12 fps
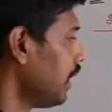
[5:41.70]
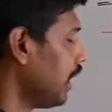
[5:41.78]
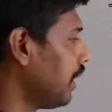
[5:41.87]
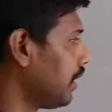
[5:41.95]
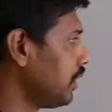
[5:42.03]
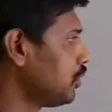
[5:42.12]

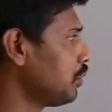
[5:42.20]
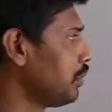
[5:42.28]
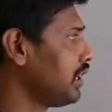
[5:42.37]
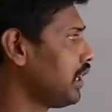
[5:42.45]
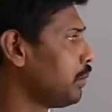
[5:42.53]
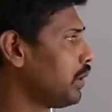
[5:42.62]
अगर जो मैं
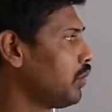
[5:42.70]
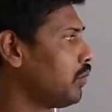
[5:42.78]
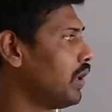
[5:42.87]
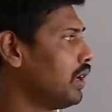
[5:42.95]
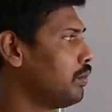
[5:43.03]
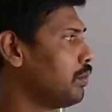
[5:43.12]
यहाँ पर
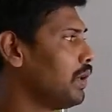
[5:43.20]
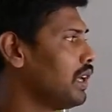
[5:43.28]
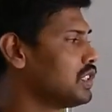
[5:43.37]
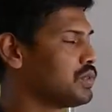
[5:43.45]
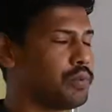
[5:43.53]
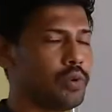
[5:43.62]
वन
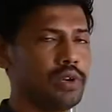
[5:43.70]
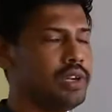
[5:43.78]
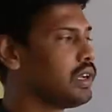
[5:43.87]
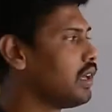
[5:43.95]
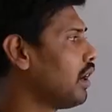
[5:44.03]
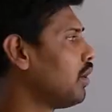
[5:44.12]
प्लस फोर
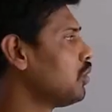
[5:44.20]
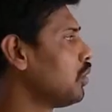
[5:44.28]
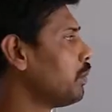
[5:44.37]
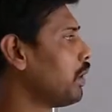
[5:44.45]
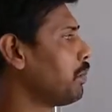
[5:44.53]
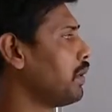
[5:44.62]
लिख रहा हूँ तो
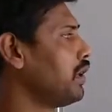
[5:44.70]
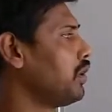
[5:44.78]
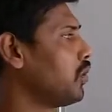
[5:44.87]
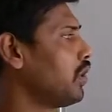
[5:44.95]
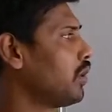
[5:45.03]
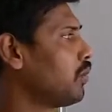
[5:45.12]

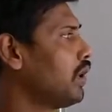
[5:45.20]
परपेंडिकुलर